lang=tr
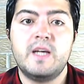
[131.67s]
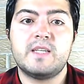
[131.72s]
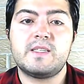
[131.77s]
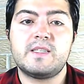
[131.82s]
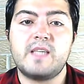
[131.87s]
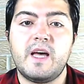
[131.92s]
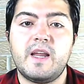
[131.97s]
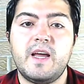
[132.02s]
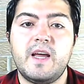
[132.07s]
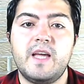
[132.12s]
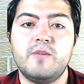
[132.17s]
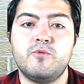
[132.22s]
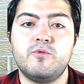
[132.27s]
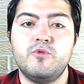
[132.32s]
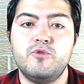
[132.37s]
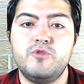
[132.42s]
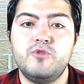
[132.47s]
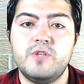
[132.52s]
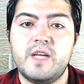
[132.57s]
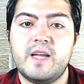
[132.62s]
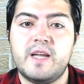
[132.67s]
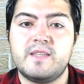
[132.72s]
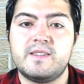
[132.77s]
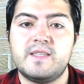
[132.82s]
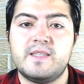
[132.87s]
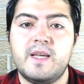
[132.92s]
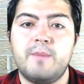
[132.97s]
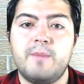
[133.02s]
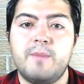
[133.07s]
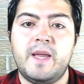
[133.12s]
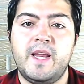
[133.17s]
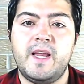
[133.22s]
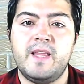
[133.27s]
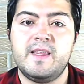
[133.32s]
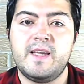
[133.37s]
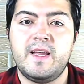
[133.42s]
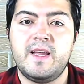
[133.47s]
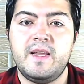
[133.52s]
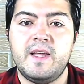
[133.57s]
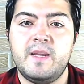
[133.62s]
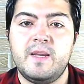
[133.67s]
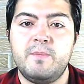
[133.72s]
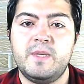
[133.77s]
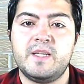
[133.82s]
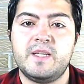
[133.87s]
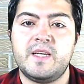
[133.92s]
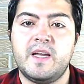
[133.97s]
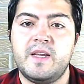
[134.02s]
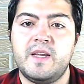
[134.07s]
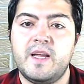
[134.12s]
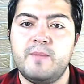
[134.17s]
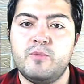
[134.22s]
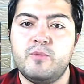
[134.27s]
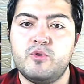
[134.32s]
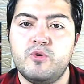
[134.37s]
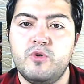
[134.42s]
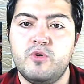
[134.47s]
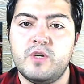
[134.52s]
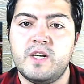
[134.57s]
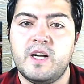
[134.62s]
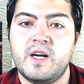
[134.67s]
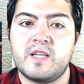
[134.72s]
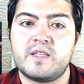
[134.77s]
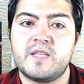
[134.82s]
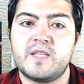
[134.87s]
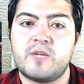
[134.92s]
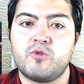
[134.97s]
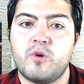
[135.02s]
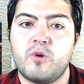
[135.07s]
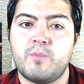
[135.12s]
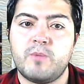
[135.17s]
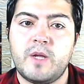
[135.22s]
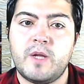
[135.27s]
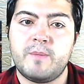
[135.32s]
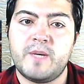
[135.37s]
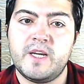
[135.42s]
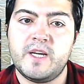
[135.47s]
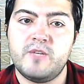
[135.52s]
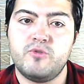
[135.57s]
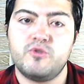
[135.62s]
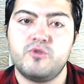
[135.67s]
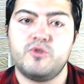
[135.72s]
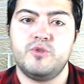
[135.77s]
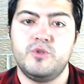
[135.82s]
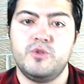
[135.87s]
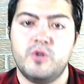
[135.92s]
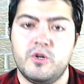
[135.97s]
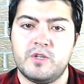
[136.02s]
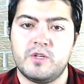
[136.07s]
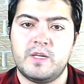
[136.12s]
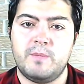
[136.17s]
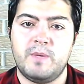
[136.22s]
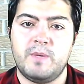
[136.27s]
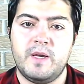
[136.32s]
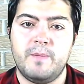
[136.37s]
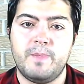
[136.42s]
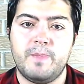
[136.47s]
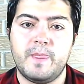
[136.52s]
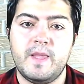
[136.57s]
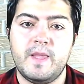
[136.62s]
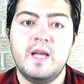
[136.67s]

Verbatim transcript: Saray gücü yetse belediyeleri bir genel müdürlük altına toplamayı düşünüyor gibi.